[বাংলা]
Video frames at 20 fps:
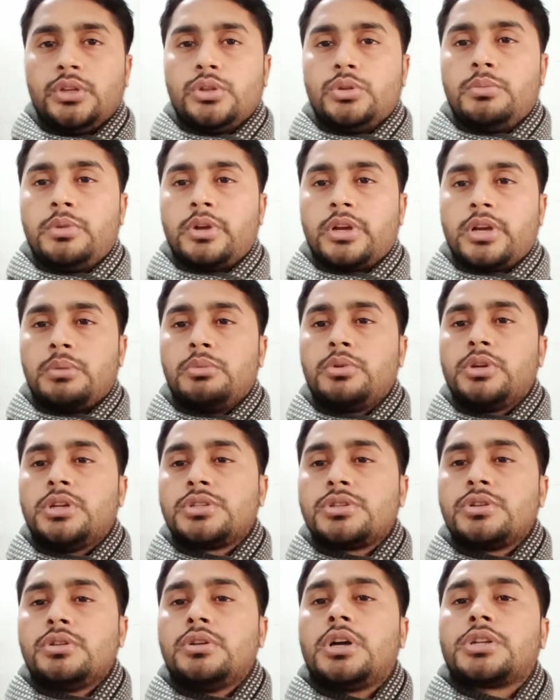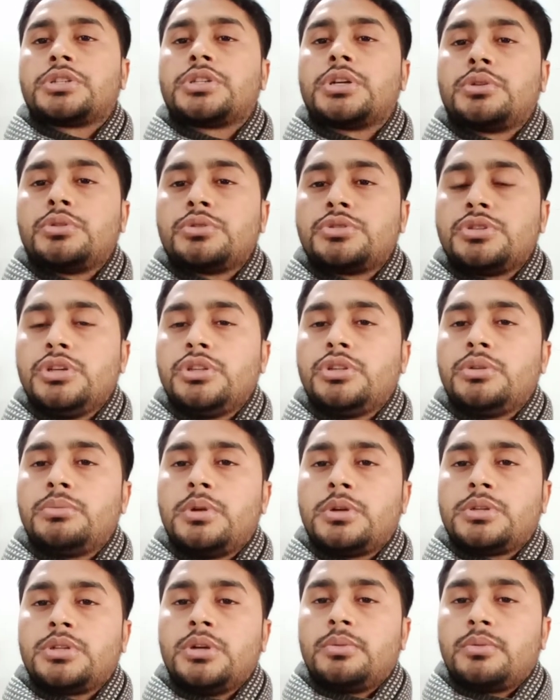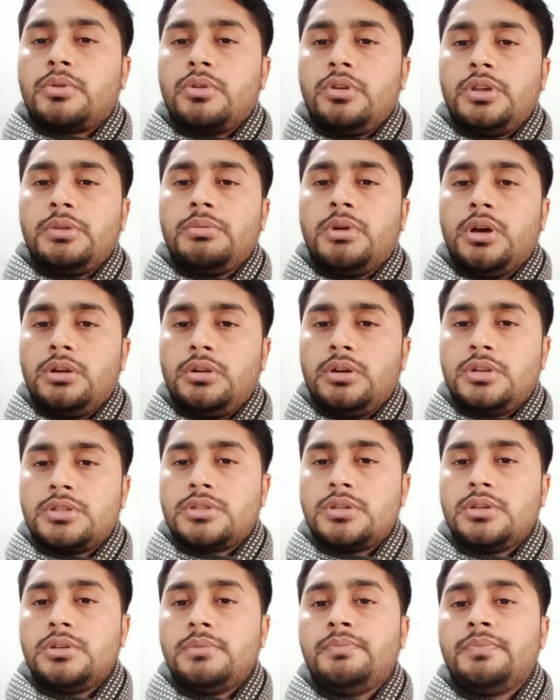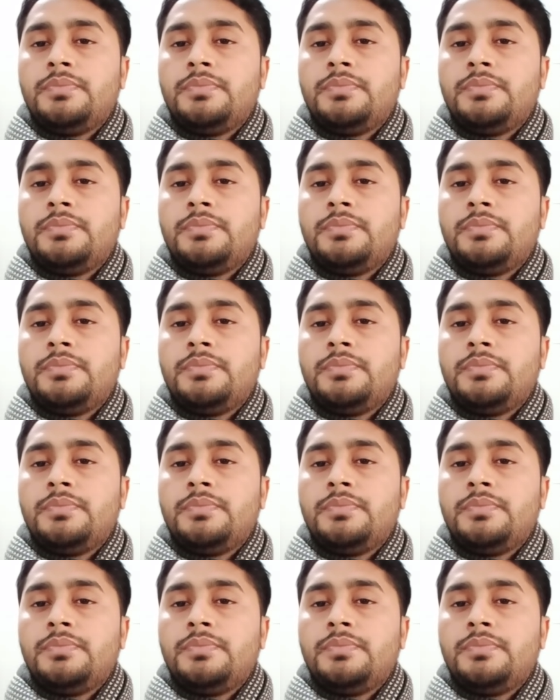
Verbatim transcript: তোমরা কেমন আছো আশা করছি তোমরা সকলেই ভালো আছো